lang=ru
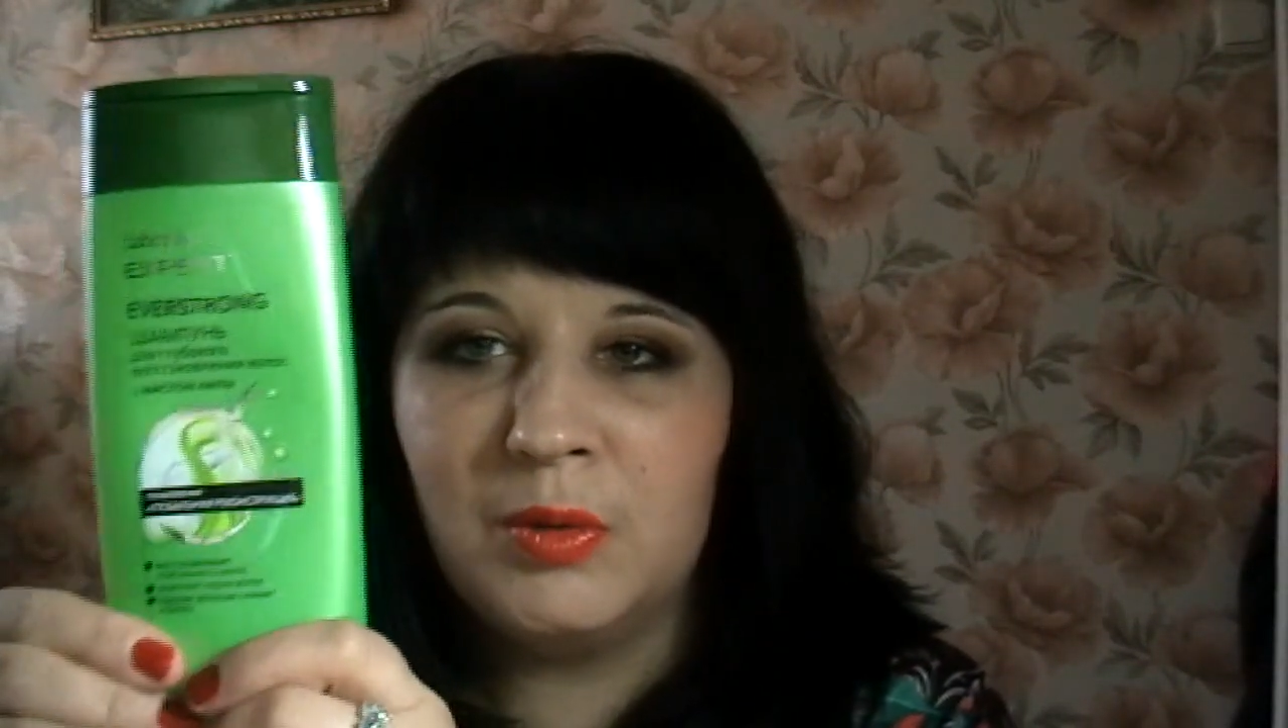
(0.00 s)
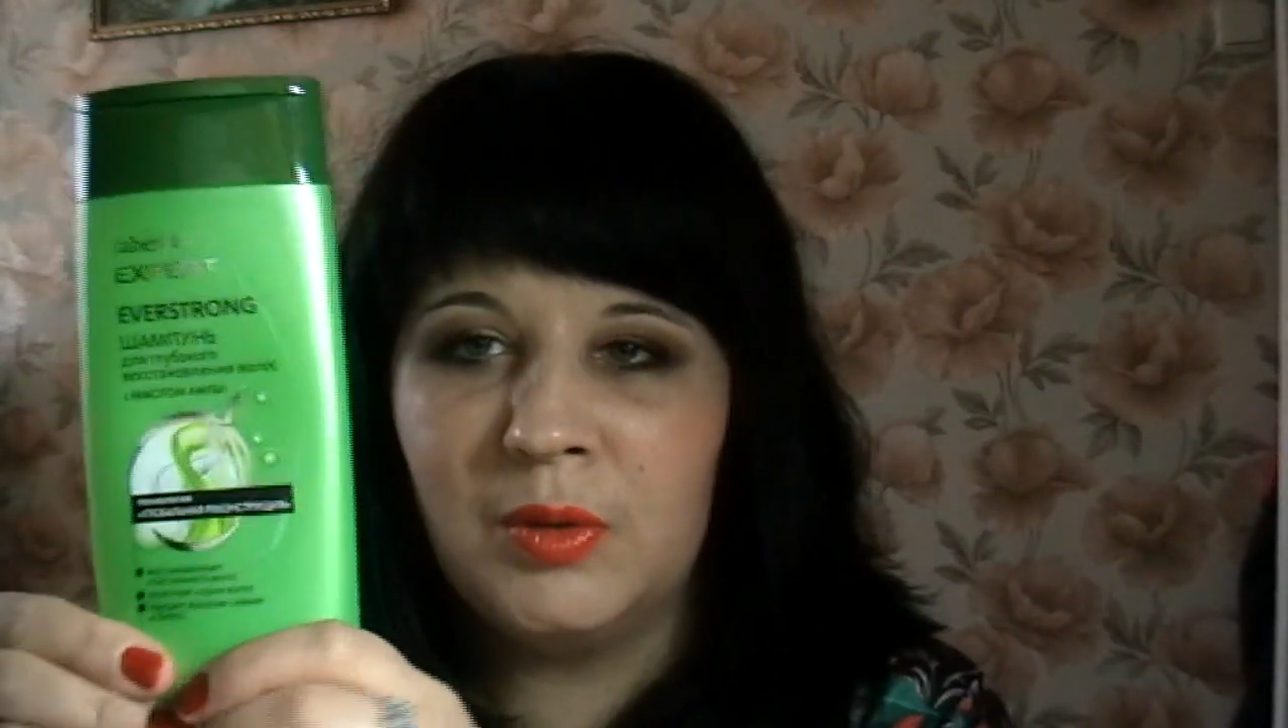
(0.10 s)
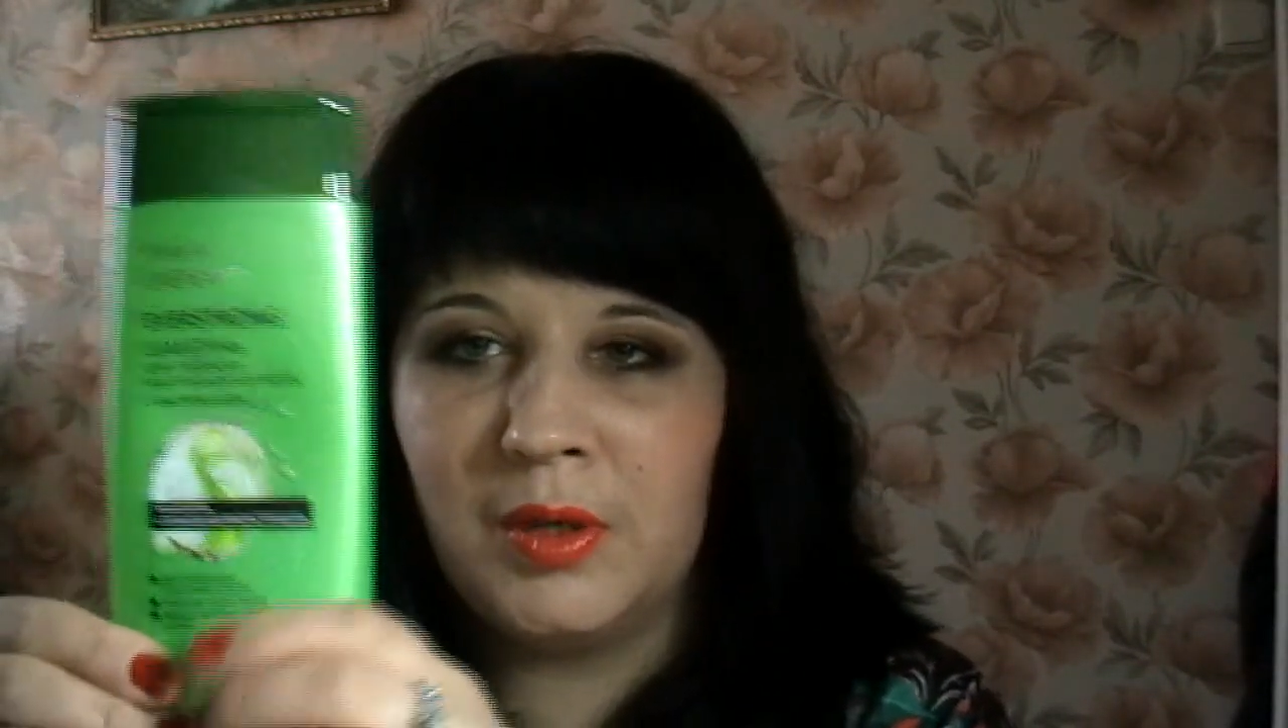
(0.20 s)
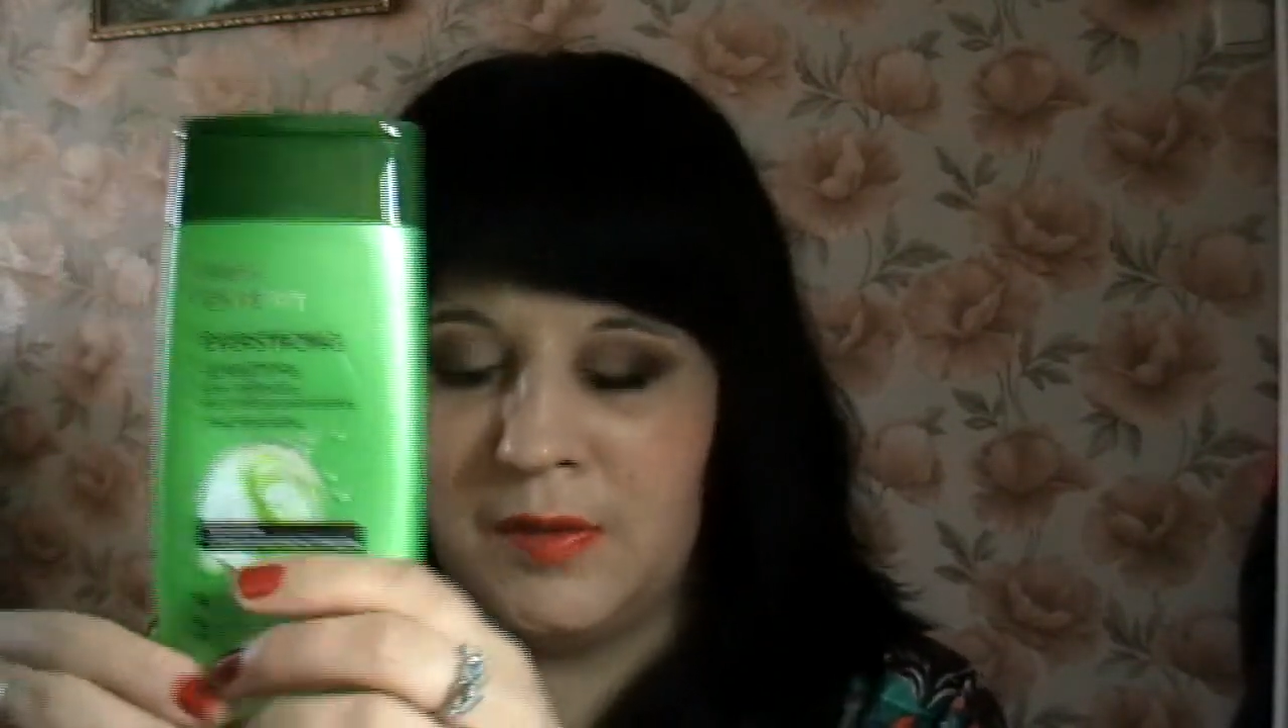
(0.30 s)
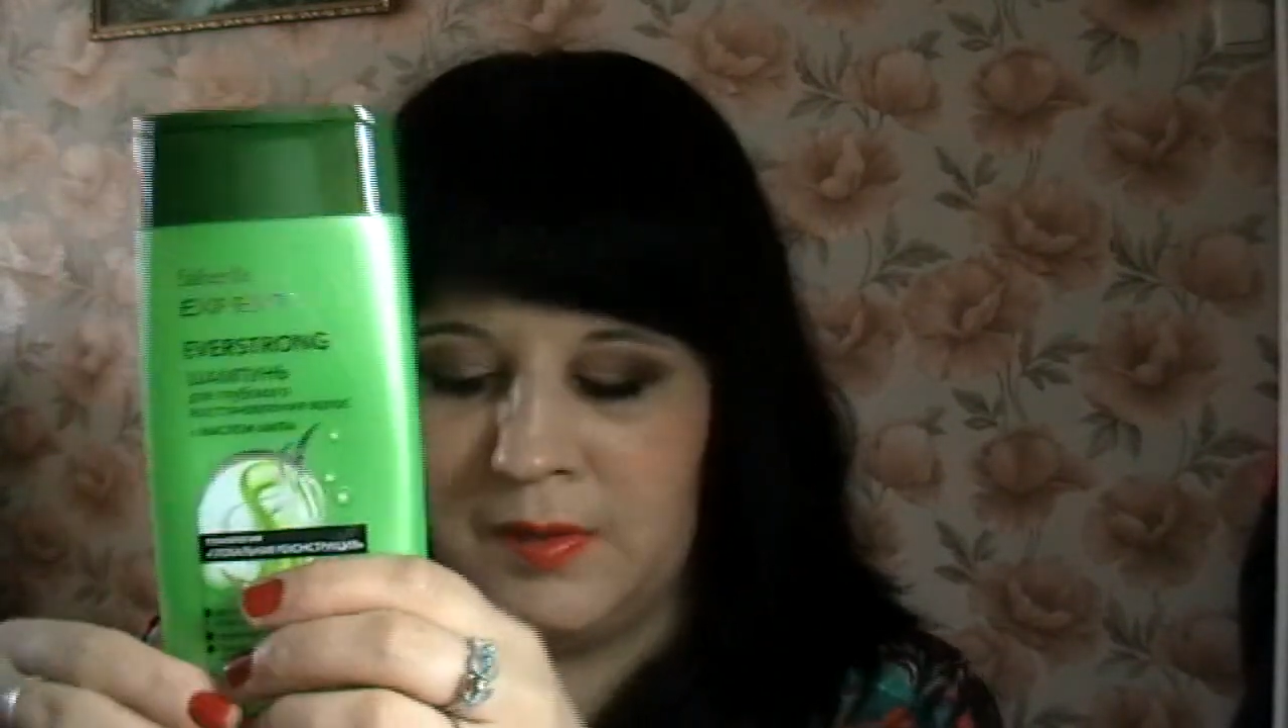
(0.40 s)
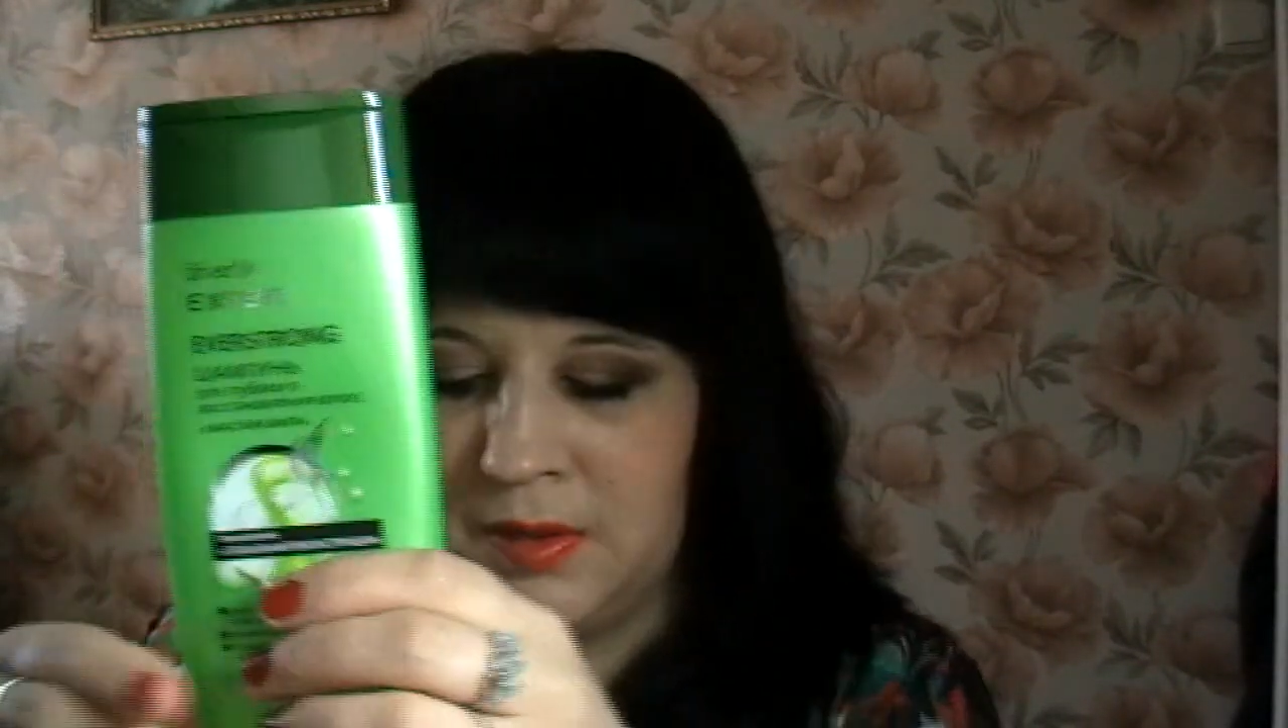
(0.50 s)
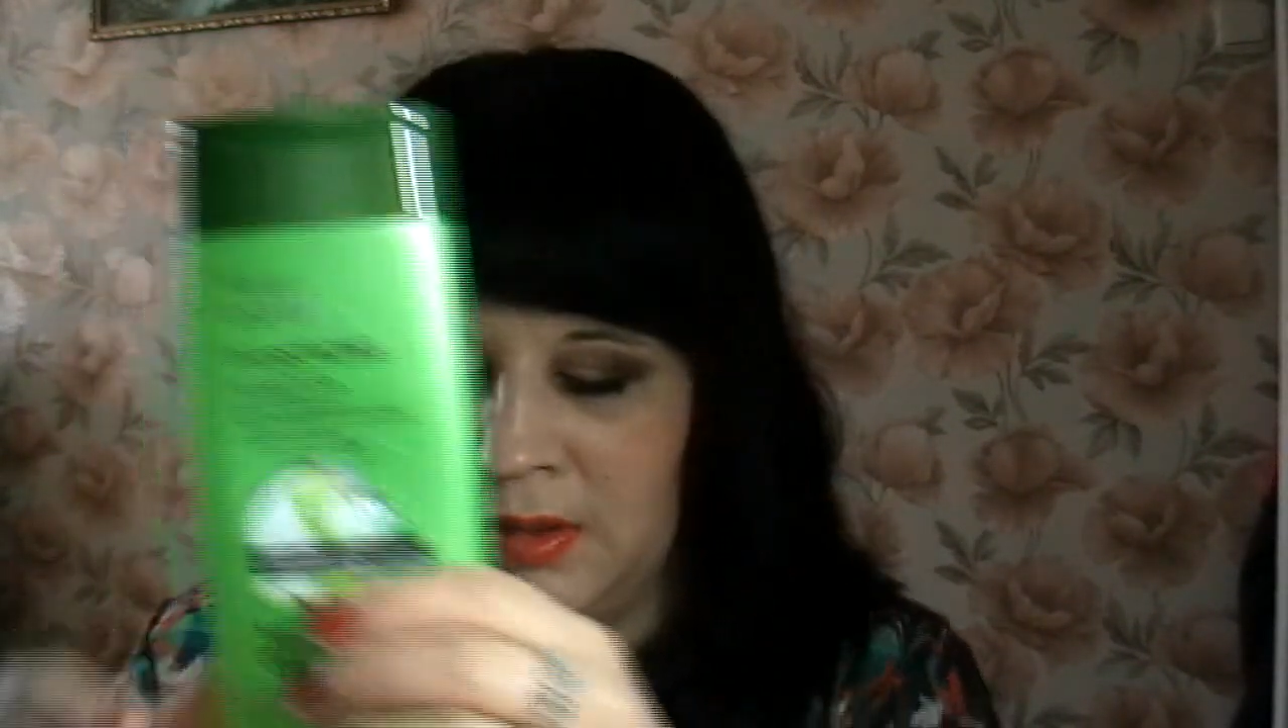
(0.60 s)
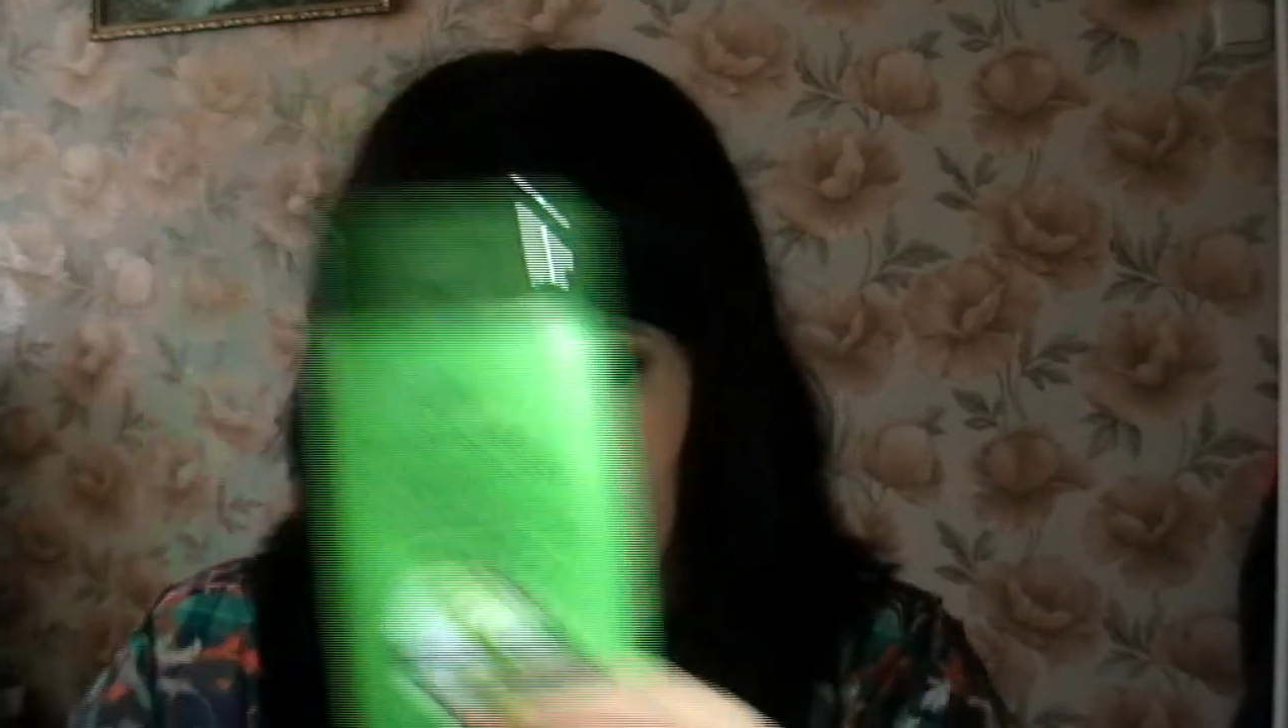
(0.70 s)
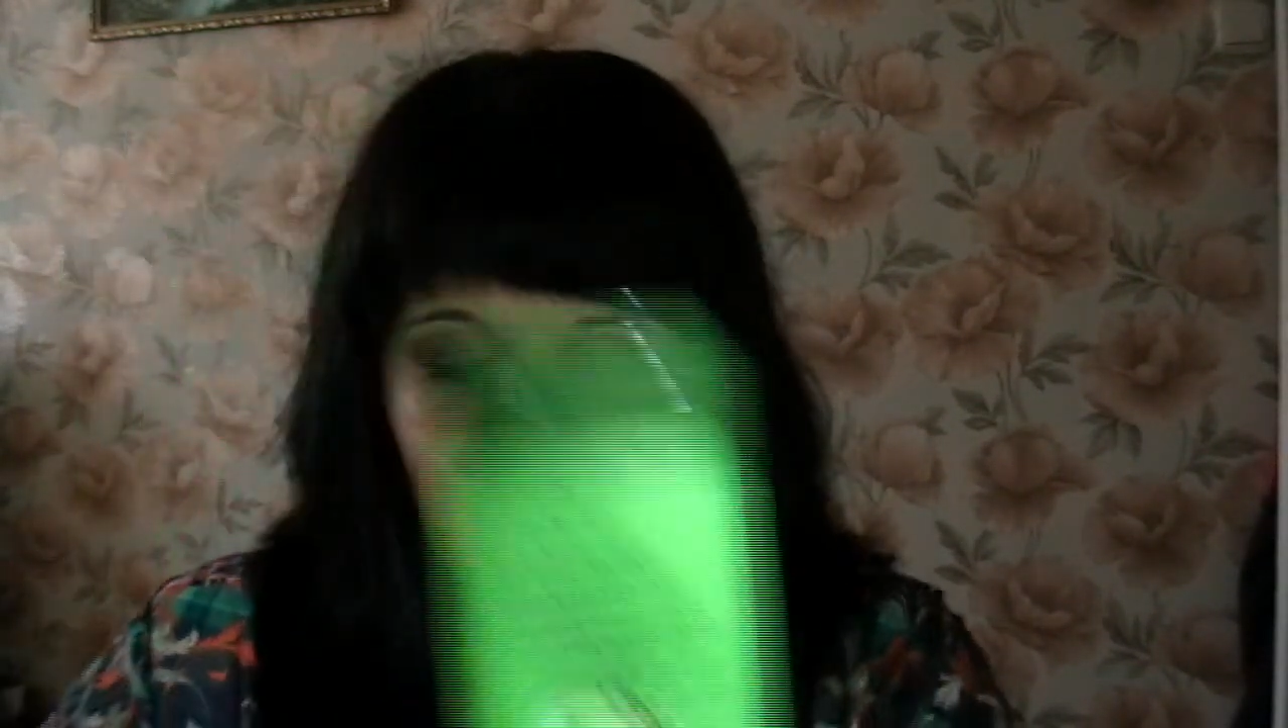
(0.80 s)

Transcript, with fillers: он нравится.